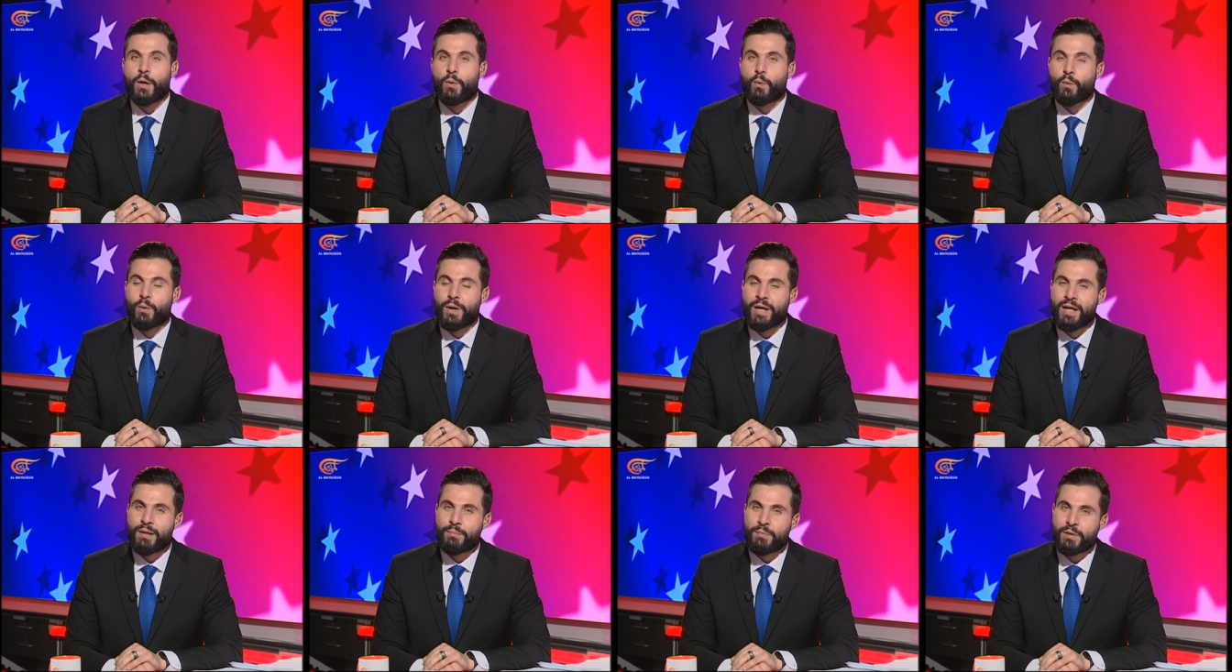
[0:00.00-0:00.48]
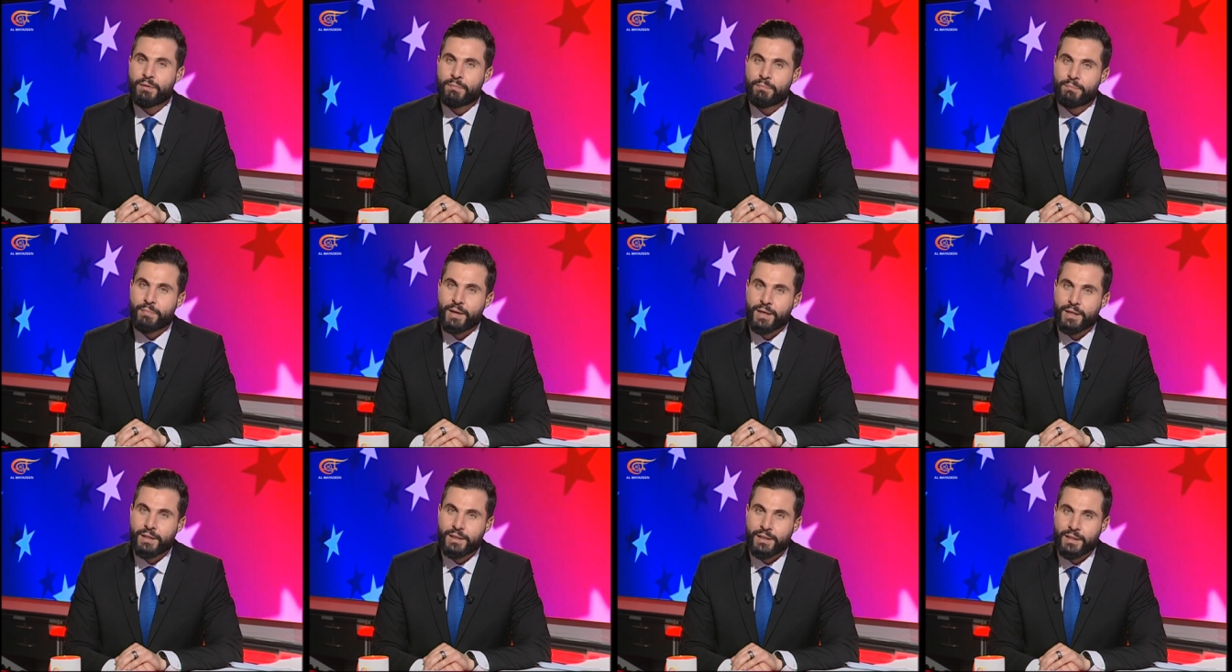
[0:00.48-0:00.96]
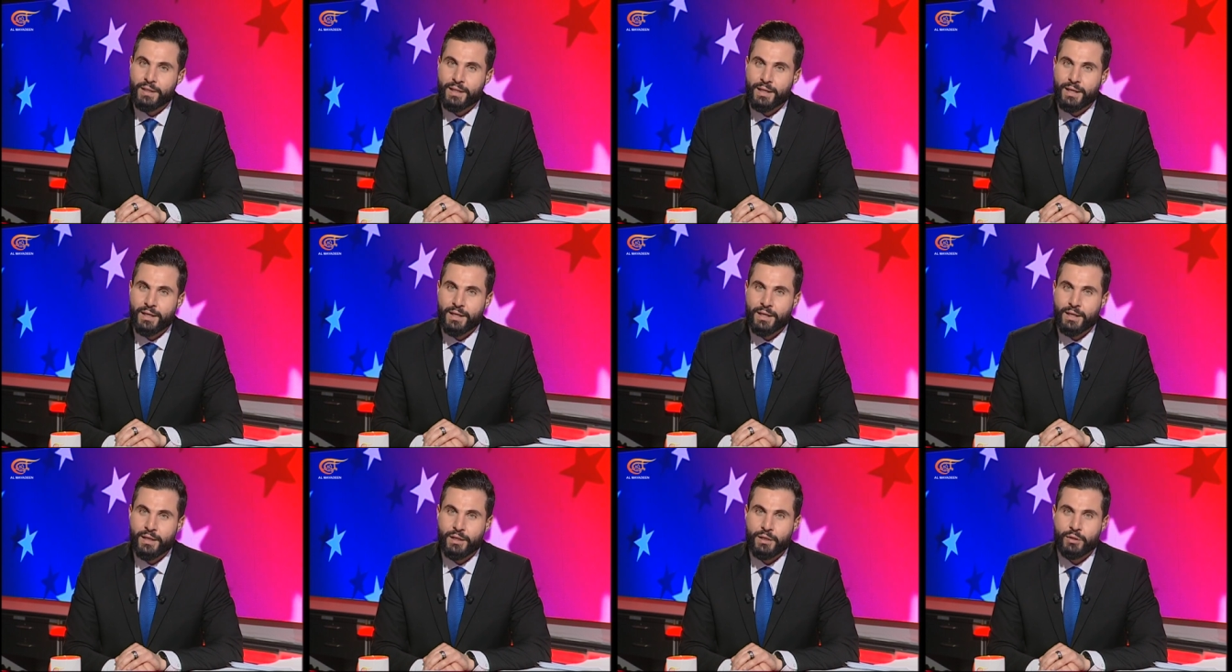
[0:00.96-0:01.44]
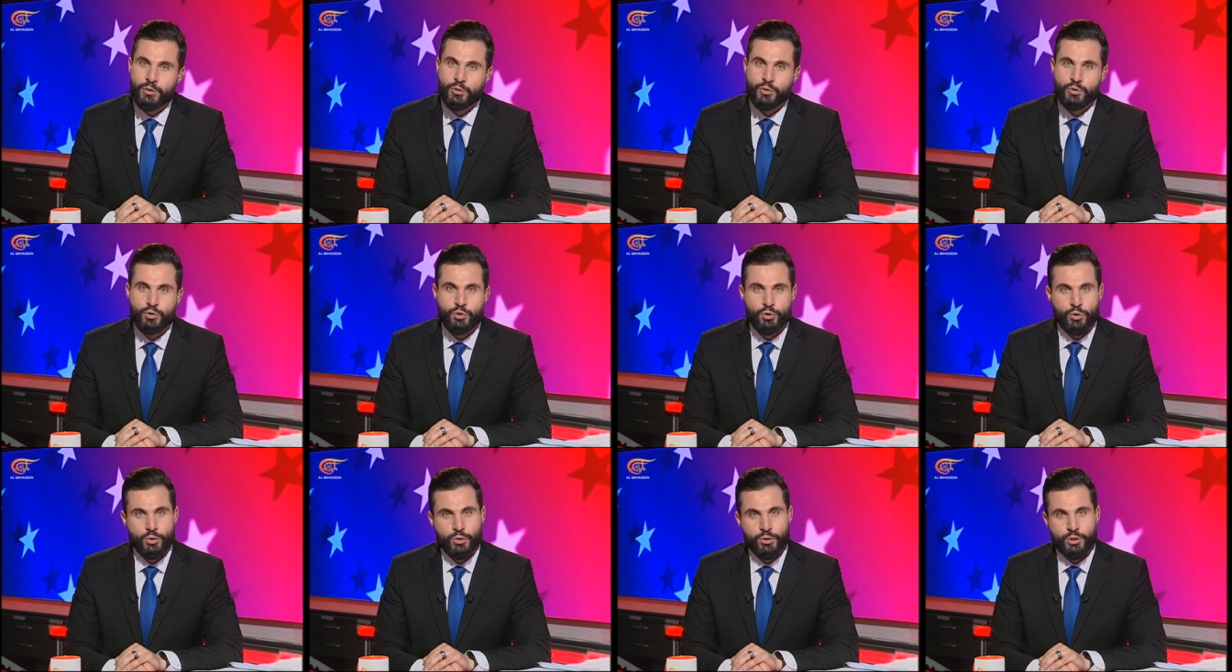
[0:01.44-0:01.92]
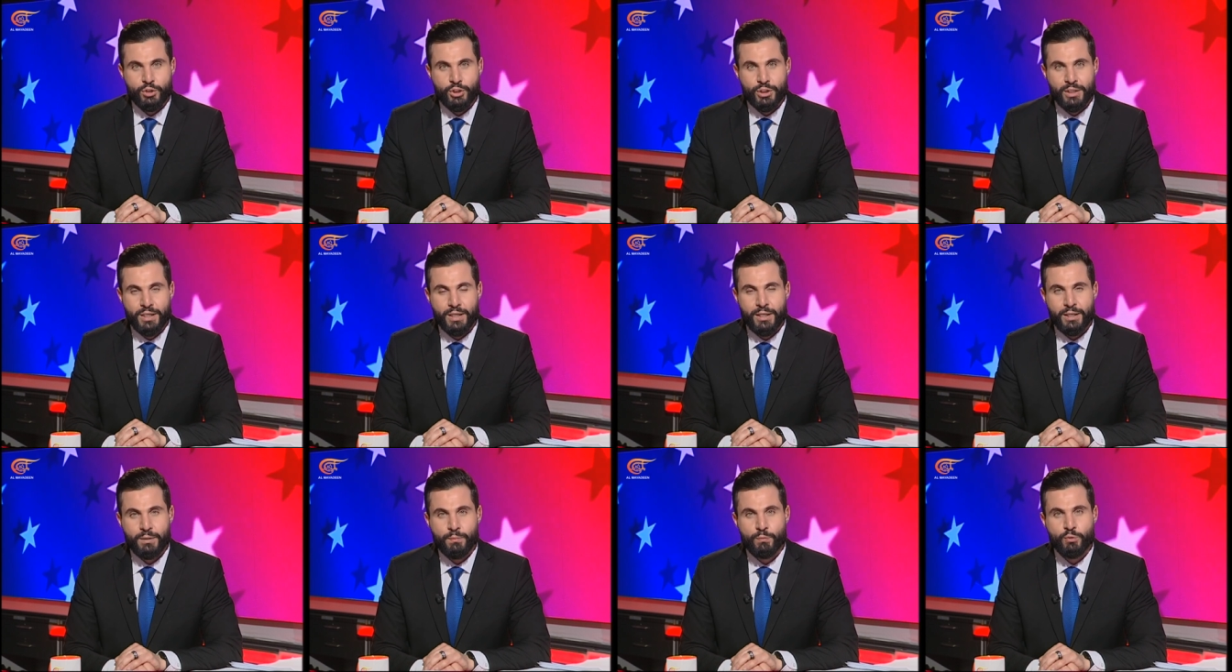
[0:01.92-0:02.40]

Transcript: ومن بينها جورجيا